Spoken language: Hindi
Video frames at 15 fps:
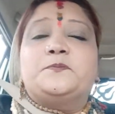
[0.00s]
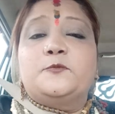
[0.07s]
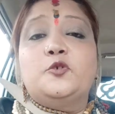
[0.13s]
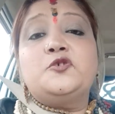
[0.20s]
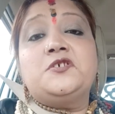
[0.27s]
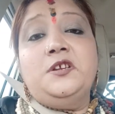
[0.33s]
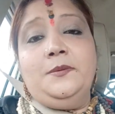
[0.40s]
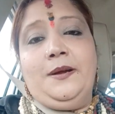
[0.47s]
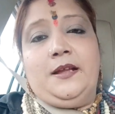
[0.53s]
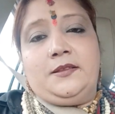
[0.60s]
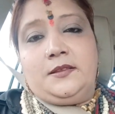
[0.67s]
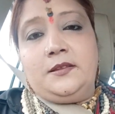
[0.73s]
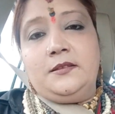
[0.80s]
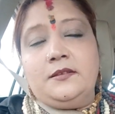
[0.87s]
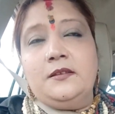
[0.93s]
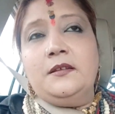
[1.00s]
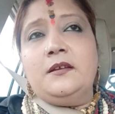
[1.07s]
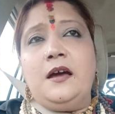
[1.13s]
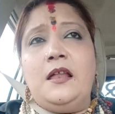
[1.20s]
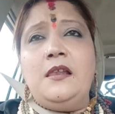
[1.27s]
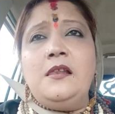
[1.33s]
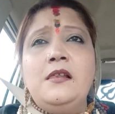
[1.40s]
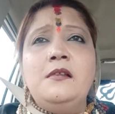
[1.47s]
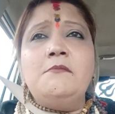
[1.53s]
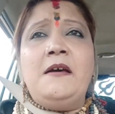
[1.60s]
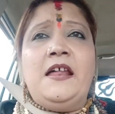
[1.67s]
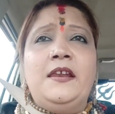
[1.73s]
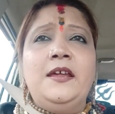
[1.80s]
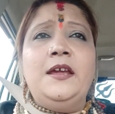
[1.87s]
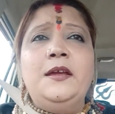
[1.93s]
दूसरी बात कल
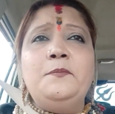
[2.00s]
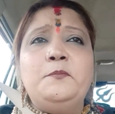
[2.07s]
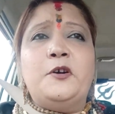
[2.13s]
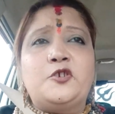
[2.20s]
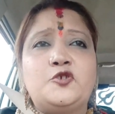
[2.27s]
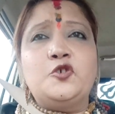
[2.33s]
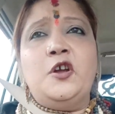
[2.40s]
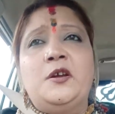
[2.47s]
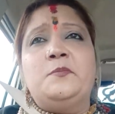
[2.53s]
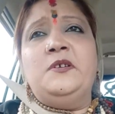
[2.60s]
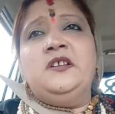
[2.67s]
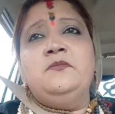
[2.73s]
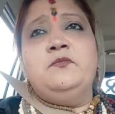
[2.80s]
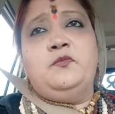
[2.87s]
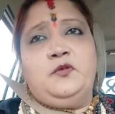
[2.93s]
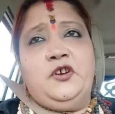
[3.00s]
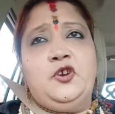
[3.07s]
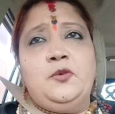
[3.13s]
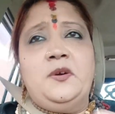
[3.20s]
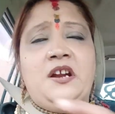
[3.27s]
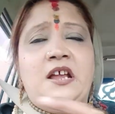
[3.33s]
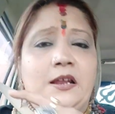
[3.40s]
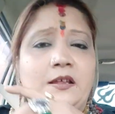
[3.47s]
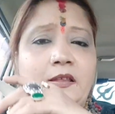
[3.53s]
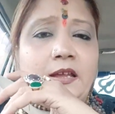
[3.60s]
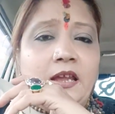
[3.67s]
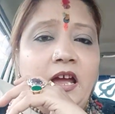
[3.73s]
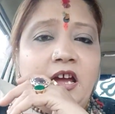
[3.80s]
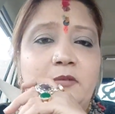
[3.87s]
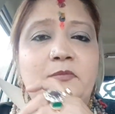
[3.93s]
मैंने परसों एक दिन वीडियो में डाला था
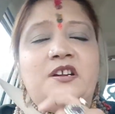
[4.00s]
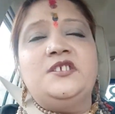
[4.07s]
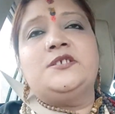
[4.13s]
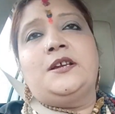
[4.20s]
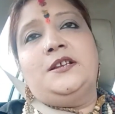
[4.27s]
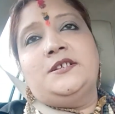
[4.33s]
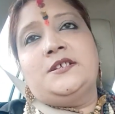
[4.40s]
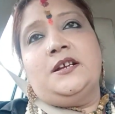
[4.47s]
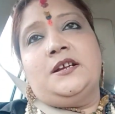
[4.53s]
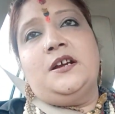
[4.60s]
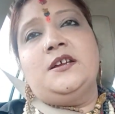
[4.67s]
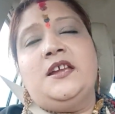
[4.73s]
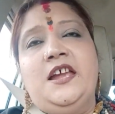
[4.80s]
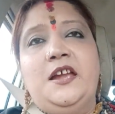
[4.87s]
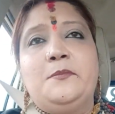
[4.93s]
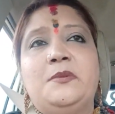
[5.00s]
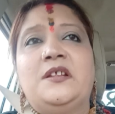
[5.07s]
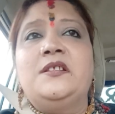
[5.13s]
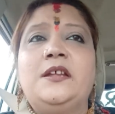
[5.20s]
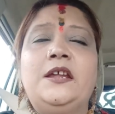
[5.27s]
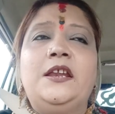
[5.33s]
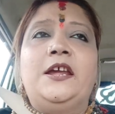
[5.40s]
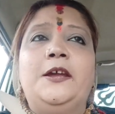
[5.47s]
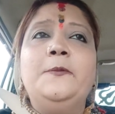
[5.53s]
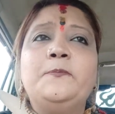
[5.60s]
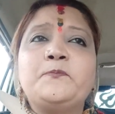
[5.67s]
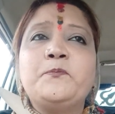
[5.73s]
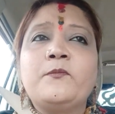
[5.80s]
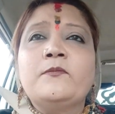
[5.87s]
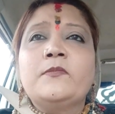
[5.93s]
कि हनुमान चालीसा का कि एक बंदे ने
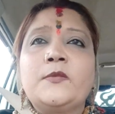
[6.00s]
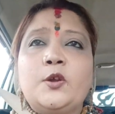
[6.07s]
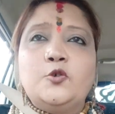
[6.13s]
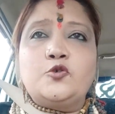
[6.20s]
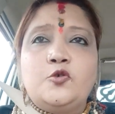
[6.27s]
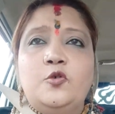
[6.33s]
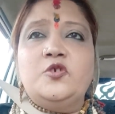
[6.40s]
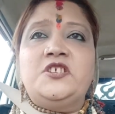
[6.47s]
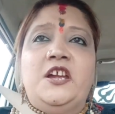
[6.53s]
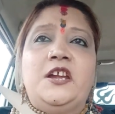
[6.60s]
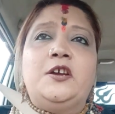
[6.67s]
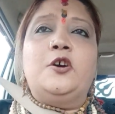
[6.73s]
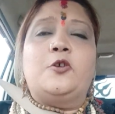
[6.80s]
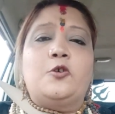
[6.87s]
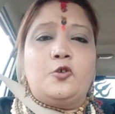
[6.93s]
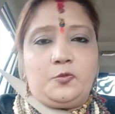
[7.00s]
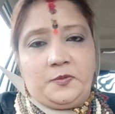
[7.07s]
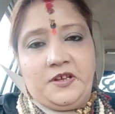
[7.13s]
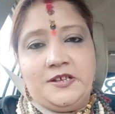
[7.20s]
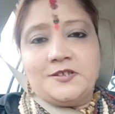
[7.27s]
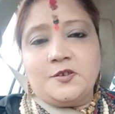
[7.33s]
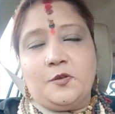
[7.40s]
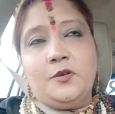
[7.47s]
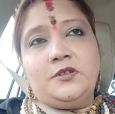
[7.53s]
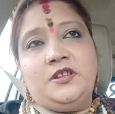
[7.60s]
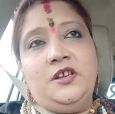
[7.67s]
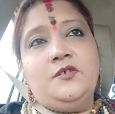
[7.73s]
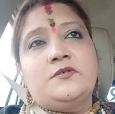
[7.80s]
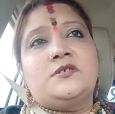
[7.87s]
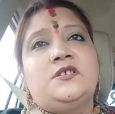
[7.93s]
उसको कुछ एक करोड़ रुपए की ज़रूरत
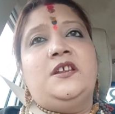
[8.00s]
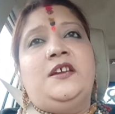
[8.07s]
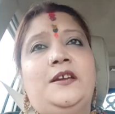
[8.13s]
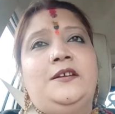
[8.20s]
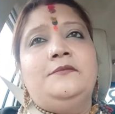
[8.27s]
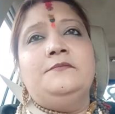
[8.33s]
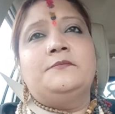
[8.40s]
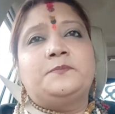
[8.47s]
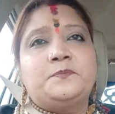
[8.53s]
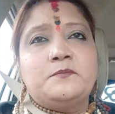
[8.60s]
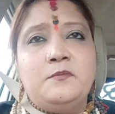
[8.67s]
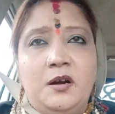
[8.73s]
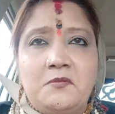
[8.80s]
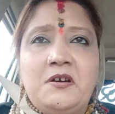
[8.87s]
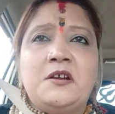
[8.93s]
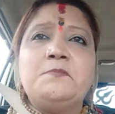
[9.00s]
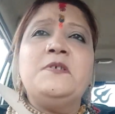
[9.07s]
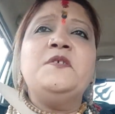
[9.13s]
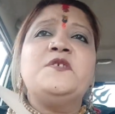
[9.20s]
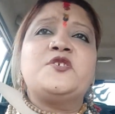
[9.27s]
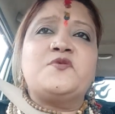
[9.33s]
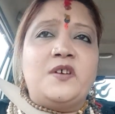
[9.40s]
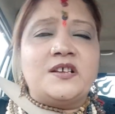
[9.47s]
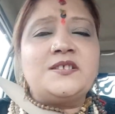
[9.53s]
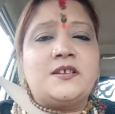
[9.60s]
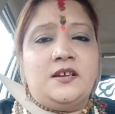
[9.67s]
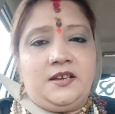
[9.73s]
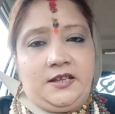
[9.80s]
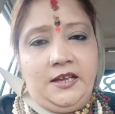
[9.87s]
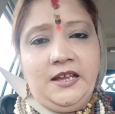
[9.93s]
थी उसने भगवान पे विश्वास
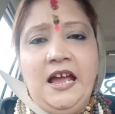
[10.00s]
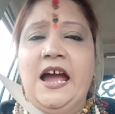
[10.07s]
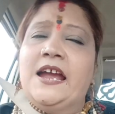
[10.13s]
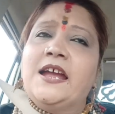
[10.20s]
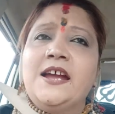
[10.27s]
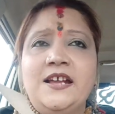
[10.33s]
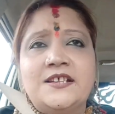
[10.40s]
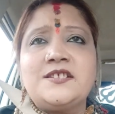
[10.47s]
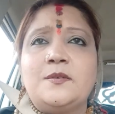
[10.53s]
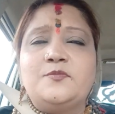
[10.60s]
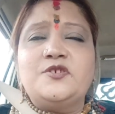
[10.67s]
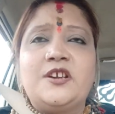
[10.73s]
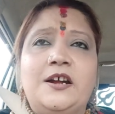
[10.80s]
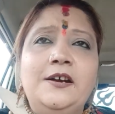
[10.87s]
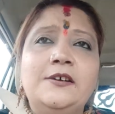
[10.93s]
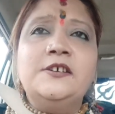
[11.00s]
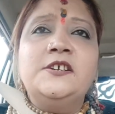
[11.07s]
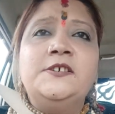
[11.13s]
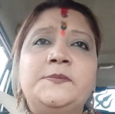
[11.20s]
करके ये आया है सब जगह